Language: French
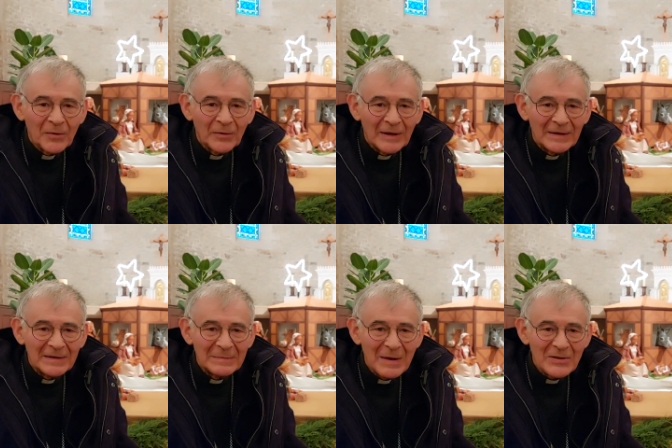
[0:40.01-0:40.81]
On a
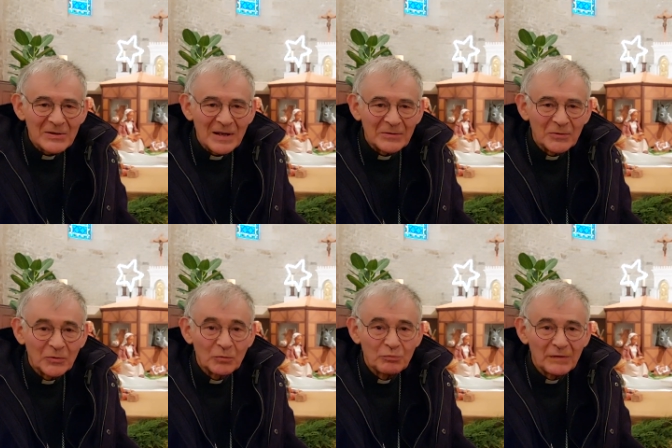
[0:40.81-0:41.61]
des images d'un
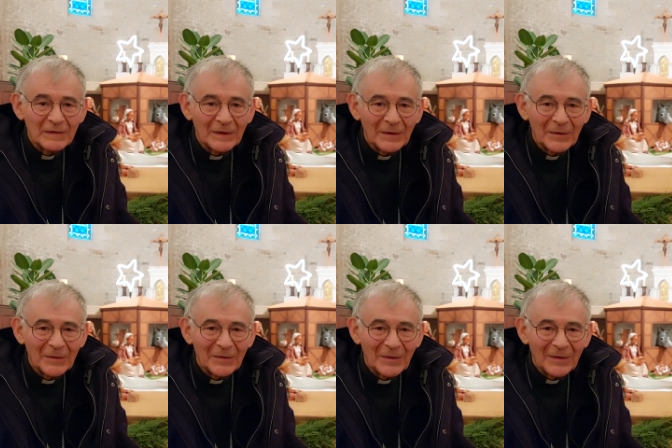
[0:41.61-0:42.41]
Dieu
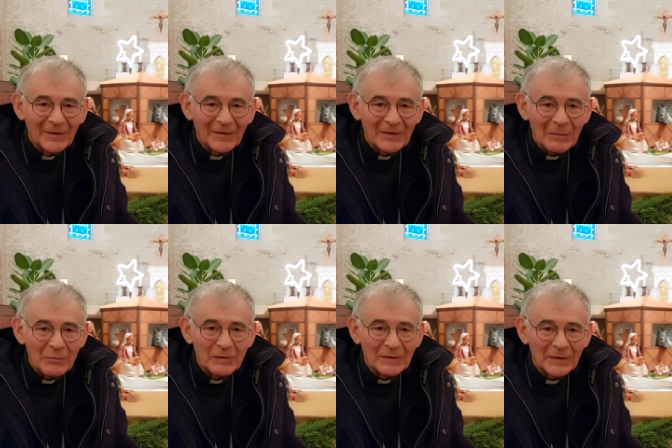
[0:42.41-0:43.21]
tout-puissant, euh, avec la
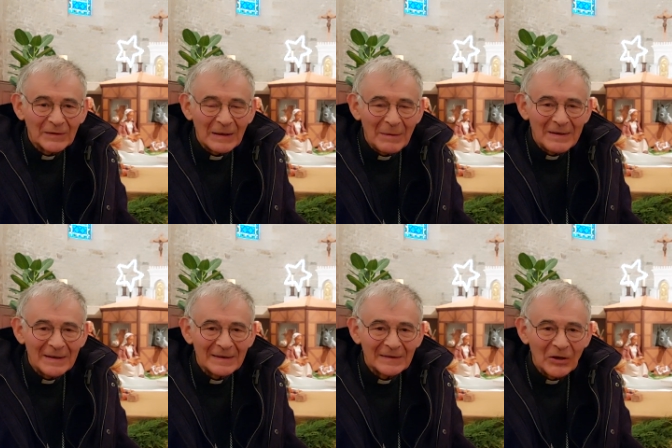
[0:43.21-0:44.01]
puissance à la
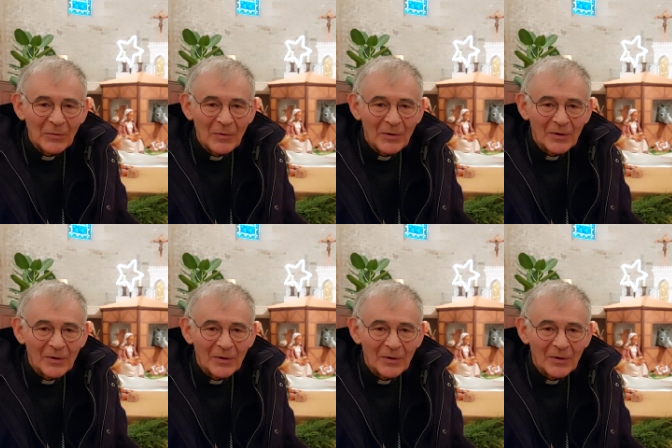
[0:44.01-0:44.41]
manière des hommes.